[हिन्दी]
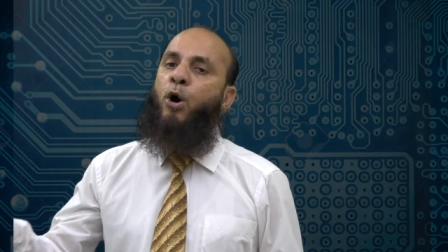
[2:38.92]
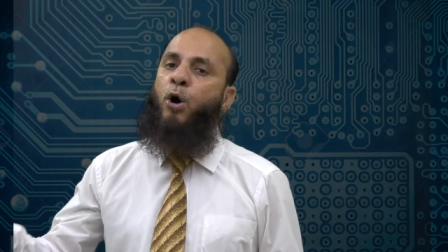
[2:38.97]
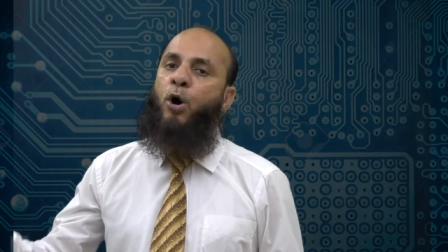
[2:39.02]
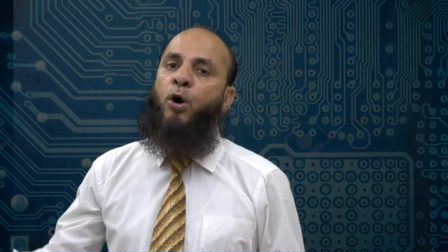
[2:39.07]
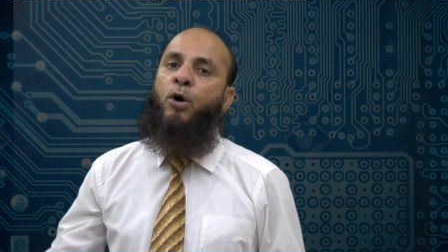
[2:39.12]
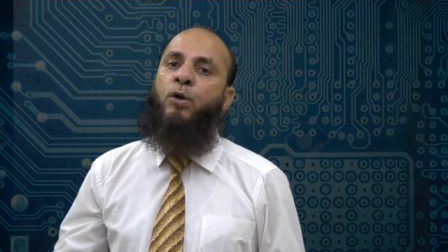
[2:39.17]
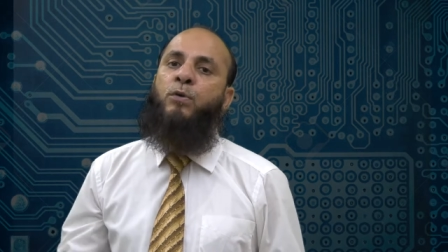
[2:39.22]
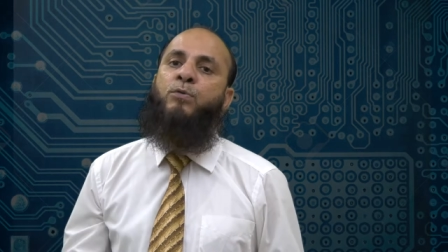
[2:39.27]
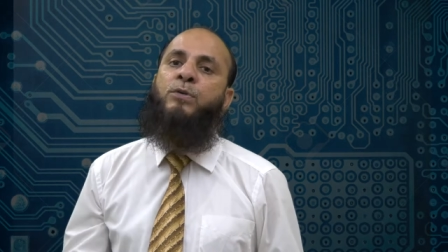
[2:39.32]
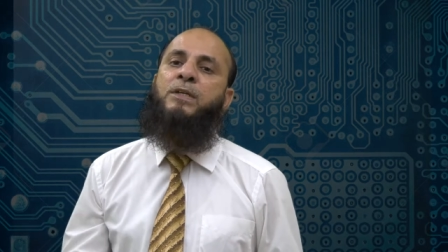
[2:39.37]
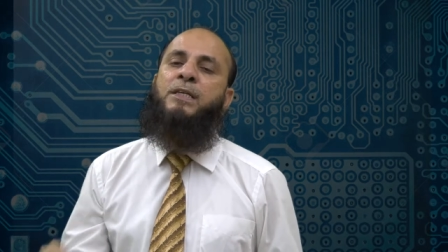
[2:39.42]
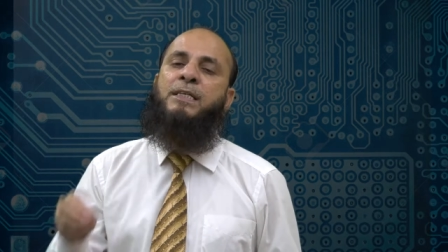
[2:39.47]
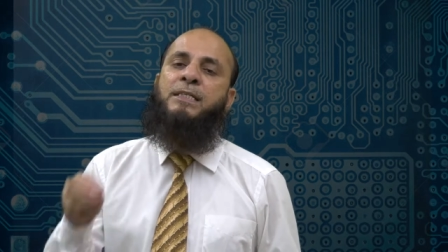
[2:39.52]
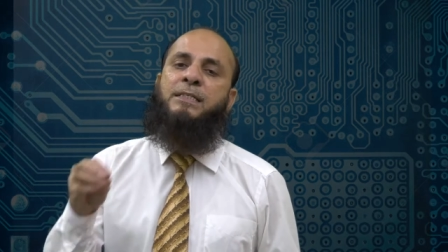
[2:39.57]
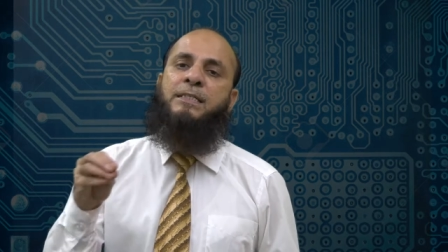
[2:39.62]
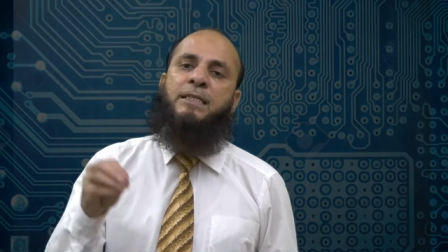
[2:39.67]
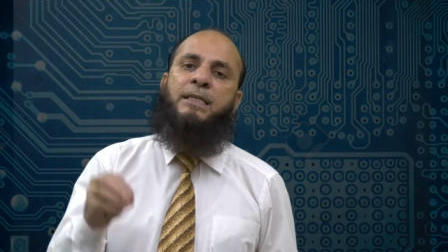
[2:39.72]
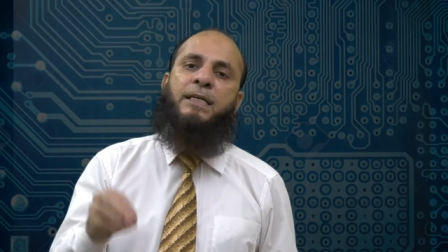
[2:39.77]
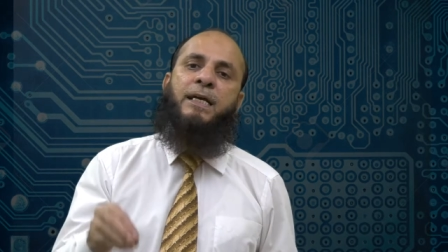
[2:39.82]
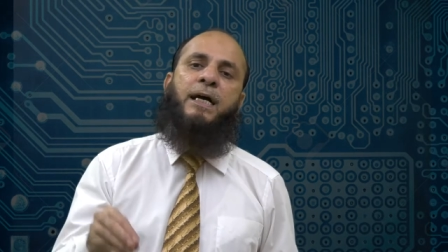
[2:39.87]
और उनके
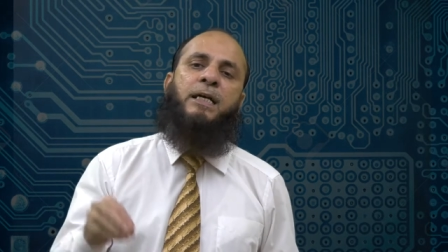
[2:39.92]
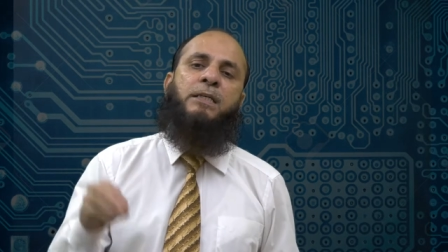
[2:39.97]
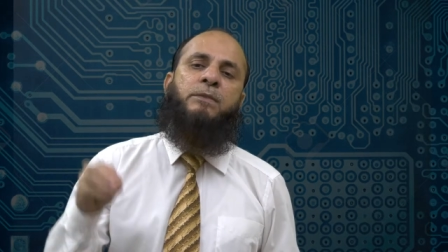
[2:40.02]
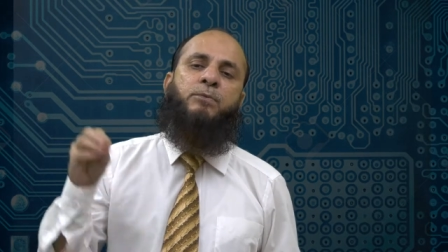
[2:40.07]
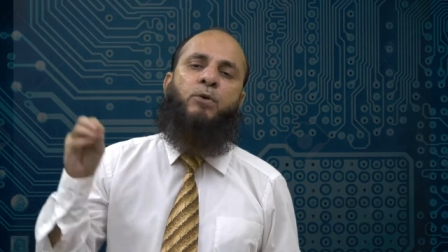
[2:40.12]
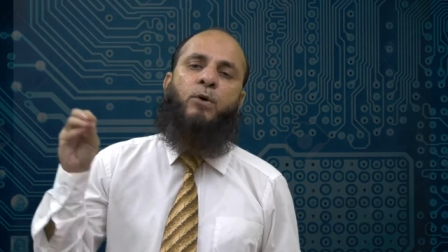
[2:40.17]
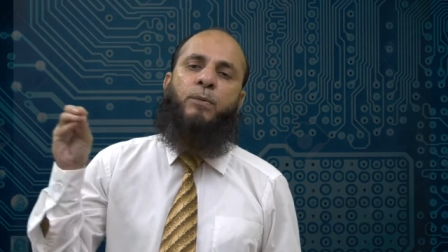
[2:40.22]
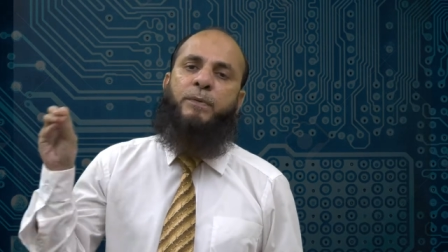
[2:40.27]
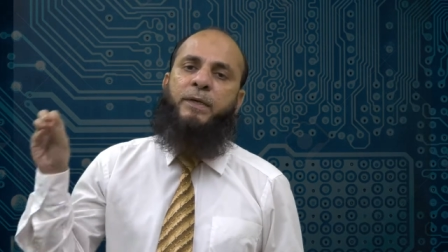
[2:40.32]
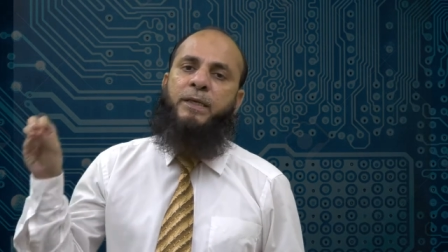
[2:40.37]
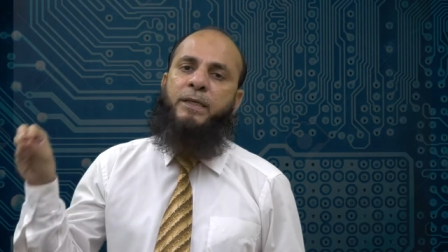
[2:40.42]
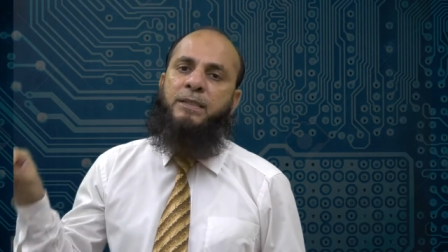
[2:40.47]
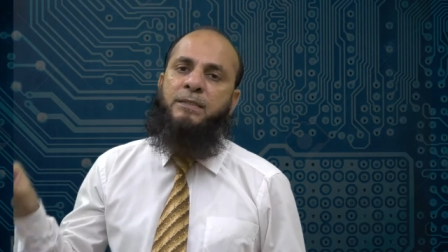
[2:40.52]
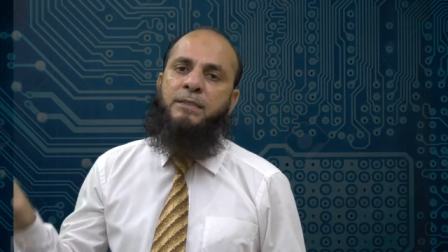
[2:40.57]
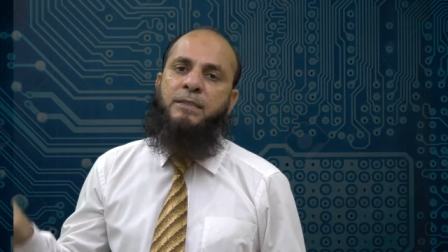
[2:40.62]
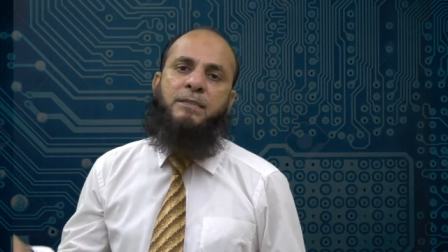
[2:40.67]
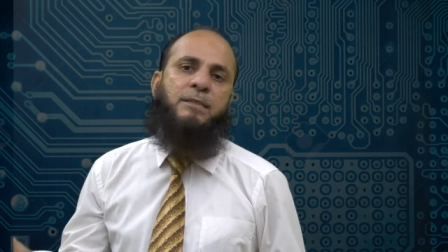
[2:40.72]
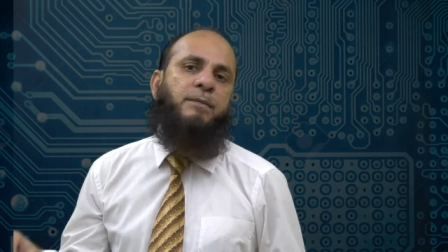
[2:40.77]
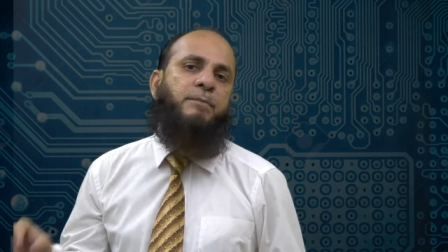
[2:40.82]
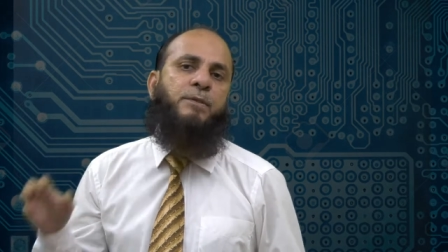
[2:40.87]
ज़रिए आज भी ऑपरेटिंग
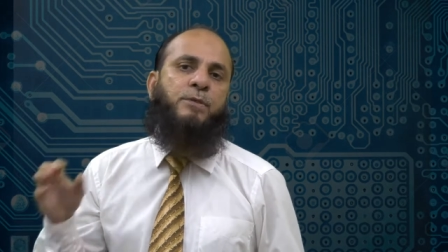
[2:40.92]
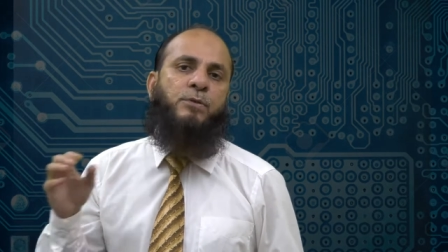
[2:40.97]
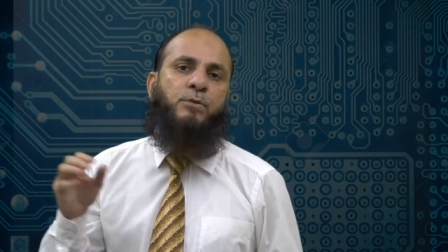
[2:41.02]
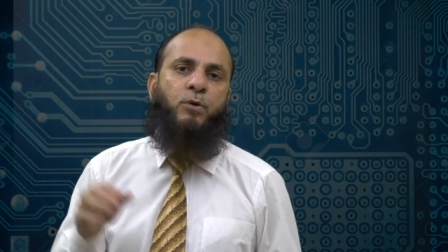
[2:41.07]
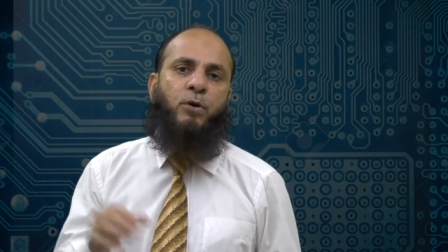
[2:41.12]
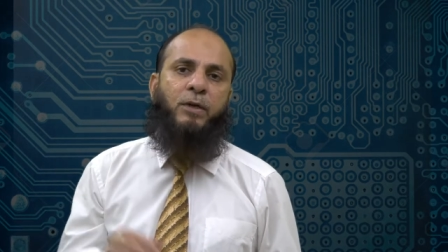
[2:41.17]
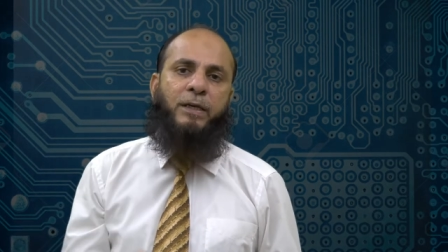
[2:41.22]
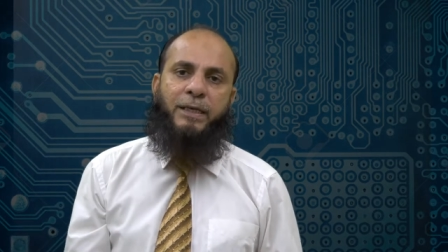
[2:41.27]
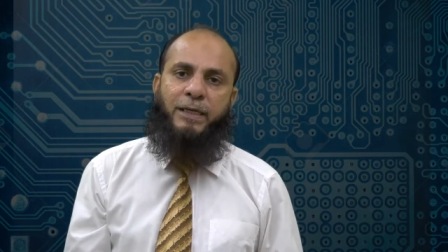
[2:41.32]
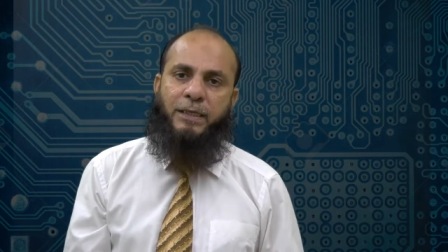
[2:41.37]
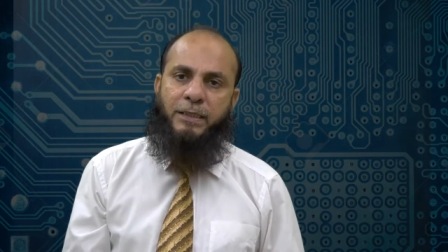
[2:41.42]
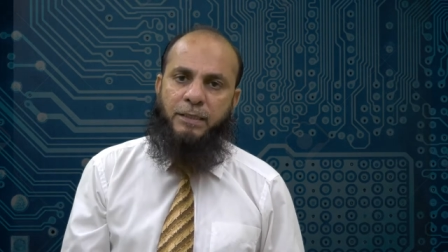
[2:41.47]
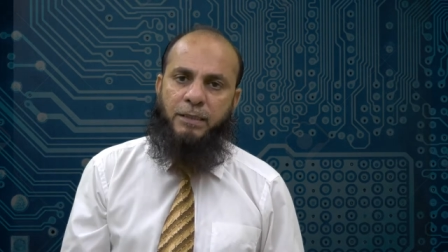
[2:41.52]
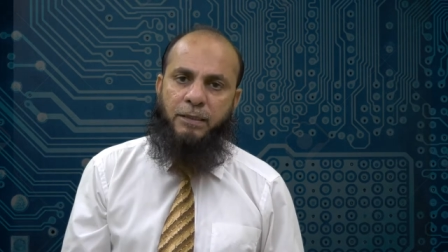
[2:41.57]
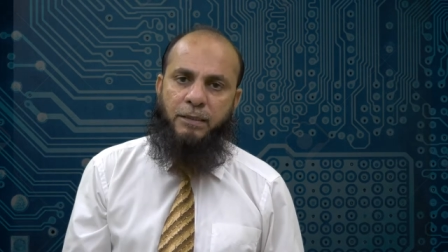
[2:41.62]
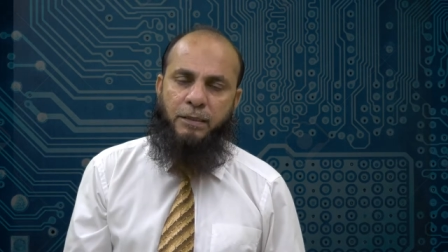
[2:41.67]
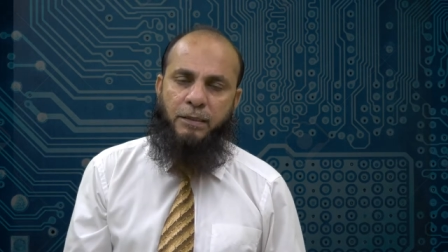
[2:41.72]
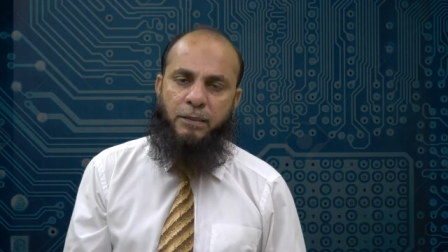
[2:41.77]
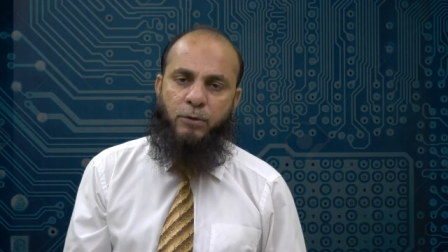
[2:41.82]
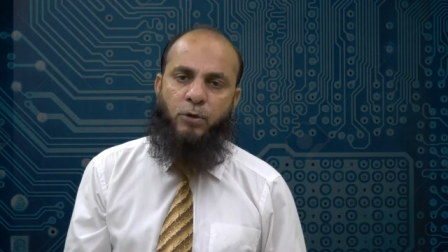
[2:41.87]
सिस्टम इंस्टॉल की
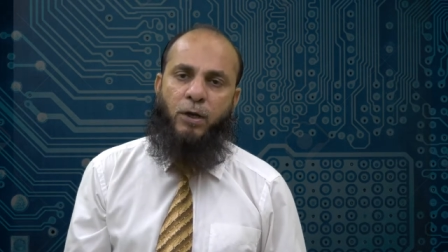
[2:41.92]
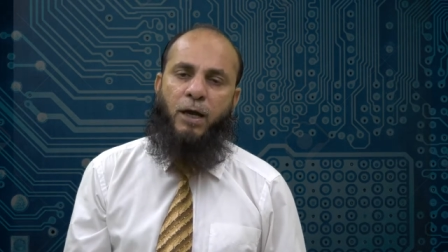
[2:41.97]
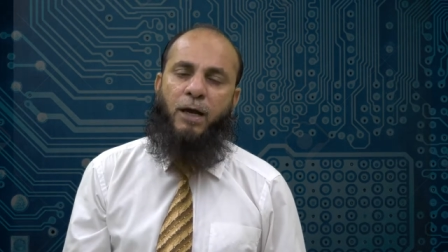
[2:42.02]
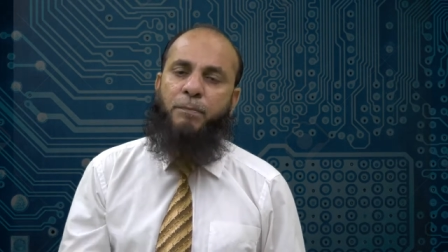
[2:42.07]
जाती है तो